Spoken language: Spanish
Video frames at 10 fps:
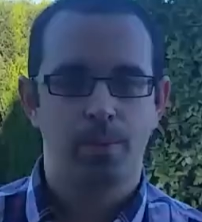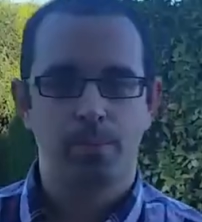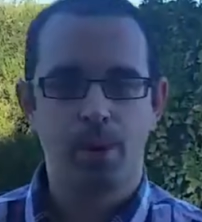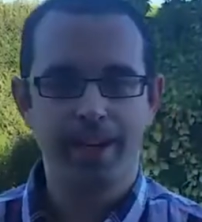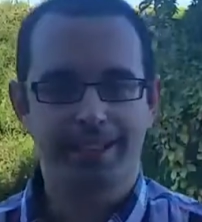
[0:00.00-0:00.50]

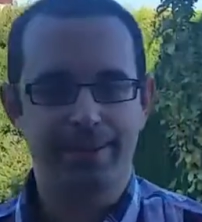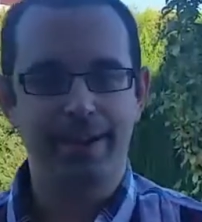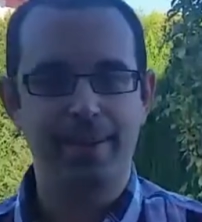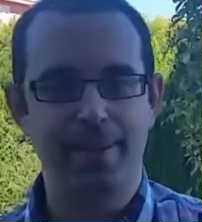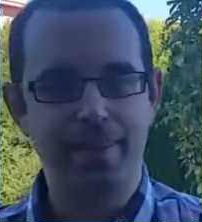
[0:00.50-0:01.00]
Buenas
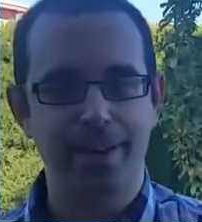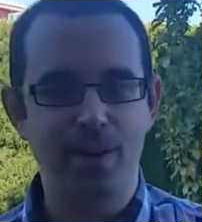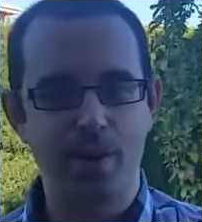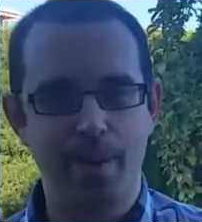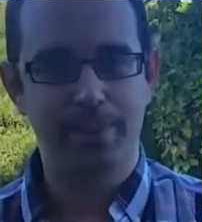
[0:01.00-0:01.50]
chavales,
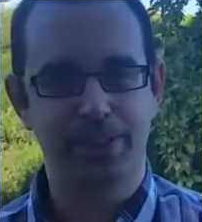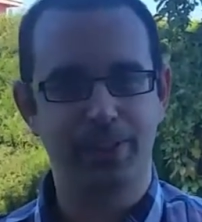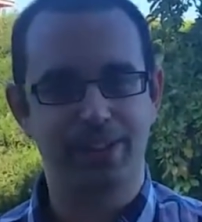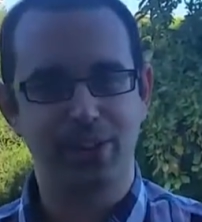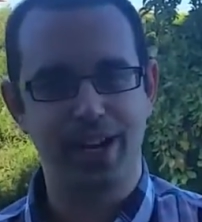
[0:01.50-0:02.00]
bienvenidos a un nuevo
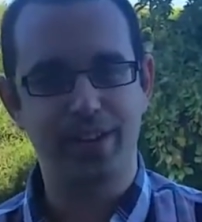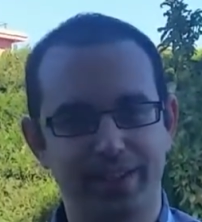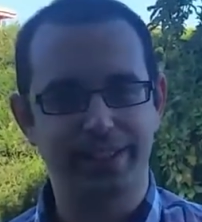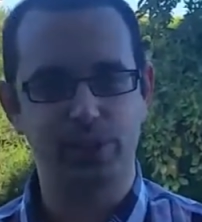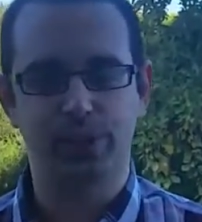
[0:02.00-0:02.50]
episodio de
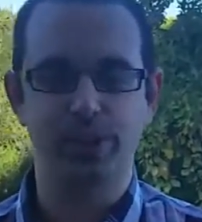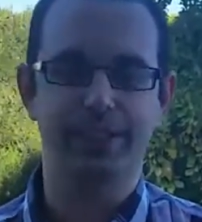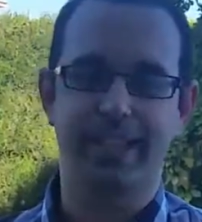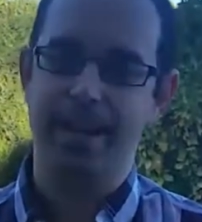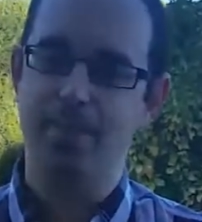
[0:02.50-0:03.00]
Choqueros
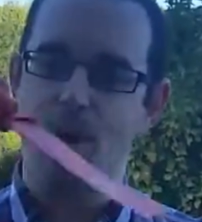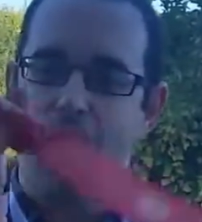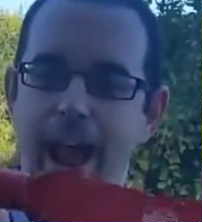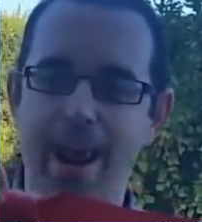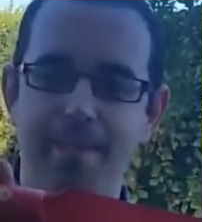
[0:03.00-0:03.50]
Destructor. Tenemos
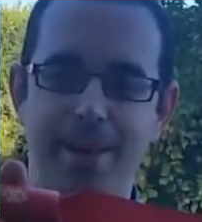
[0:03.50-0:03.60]
el